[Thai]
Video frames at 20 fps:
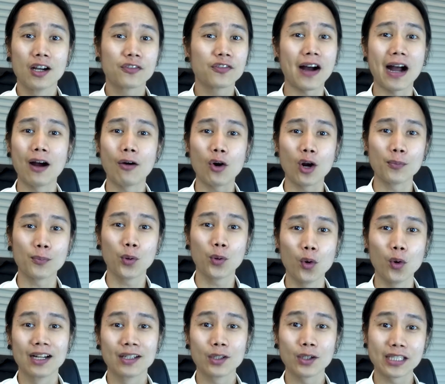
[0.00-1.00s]
ฟังคน
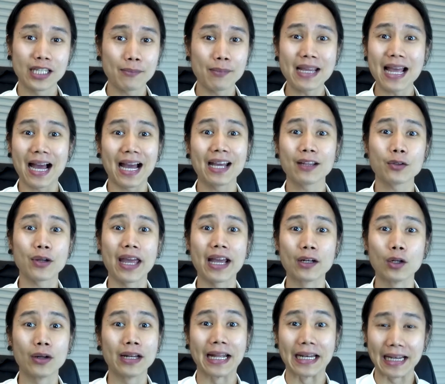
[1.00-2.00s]
ด โดยที่ไม่อยากให้ตัวเอง
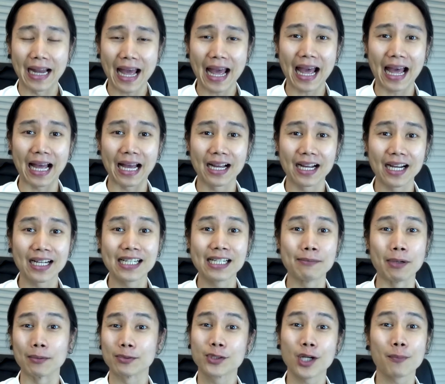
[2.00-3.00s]
โดนเห็นหน้าก็คือ
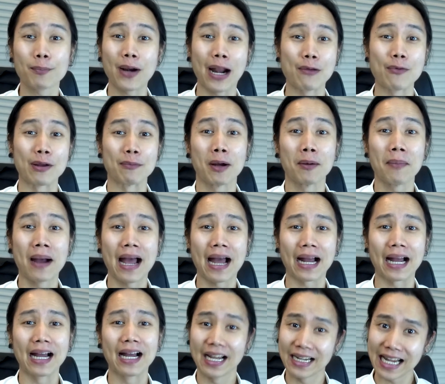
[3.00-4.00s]
แบบชอบ p r i v a t e มา
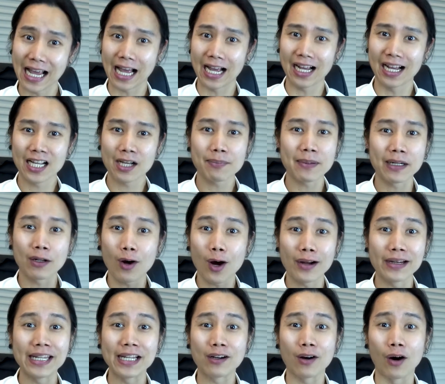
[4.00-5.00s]
กๆเนี่ย ก็เป็นข้อ
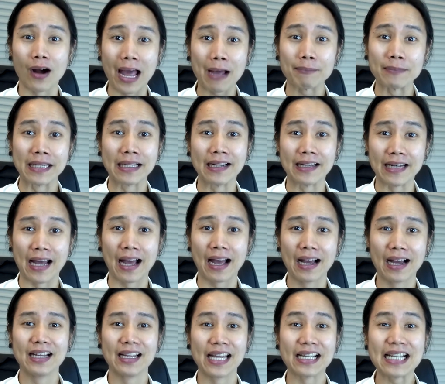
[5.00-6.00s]
ดีของแอปนี้เลยนะ
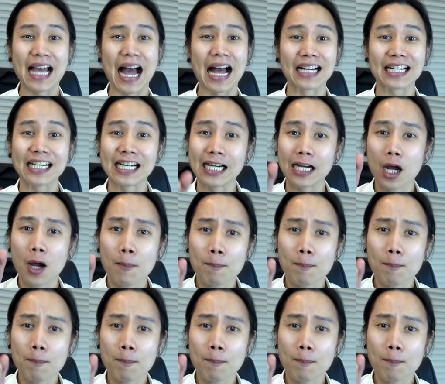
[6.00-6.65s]
อีกอย่างคือ